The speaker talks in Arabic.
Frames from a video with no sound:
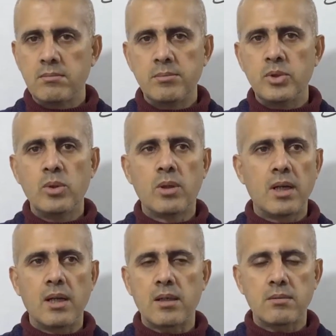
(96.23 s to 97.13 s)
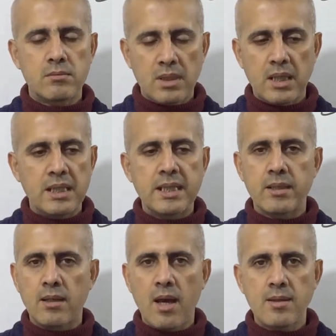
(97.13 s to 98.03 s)
بدون قلق خليك
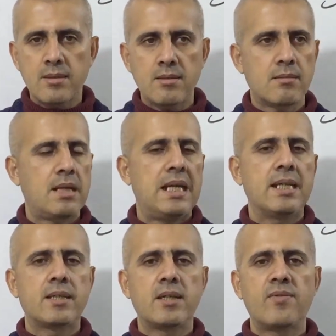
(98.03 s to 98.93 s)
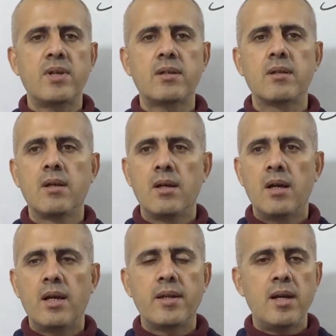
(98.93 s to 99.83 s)
ريلاكس على كيفك
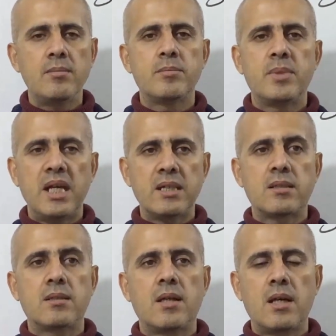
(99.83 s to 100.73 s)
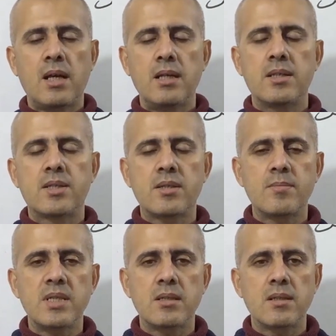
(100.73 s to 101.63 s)
انام بحيث اخلي
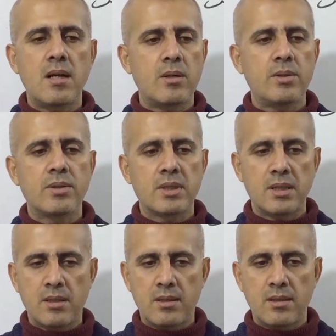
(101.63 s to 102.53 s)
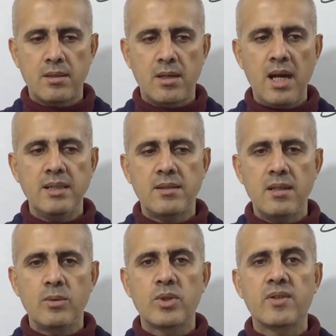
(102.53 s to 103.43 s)
جسمي ياخذ آه،
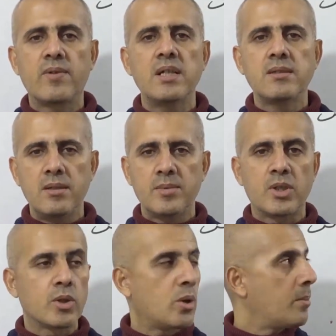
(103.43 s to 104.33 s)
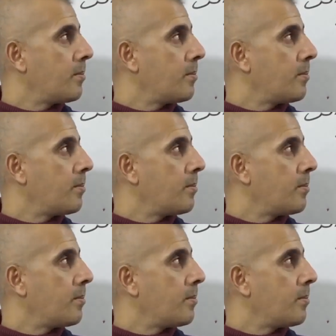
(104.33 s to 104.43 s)
راحته وكفايته من النوم